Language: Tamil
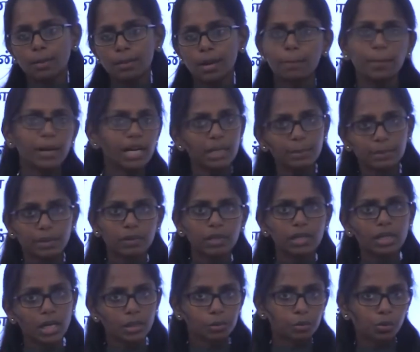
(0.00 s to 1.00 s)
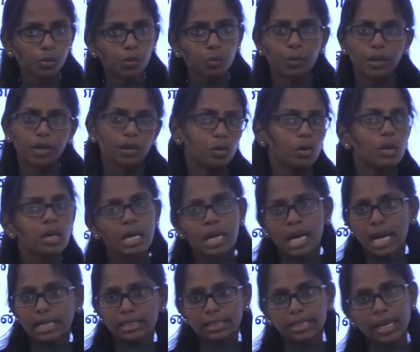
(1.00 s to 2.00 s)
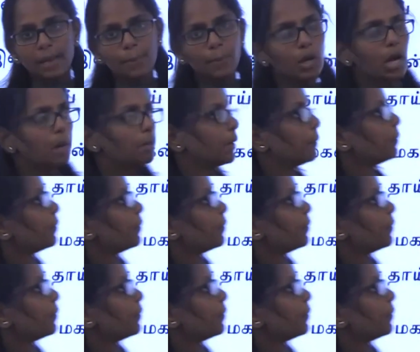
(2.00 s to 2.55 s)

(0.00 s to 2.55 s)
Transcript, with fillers: அம்மா அப்பான்னு நம்ம வந்து கன்க்ளூட் பண்ணோம் அதே ப்ராப்ளம்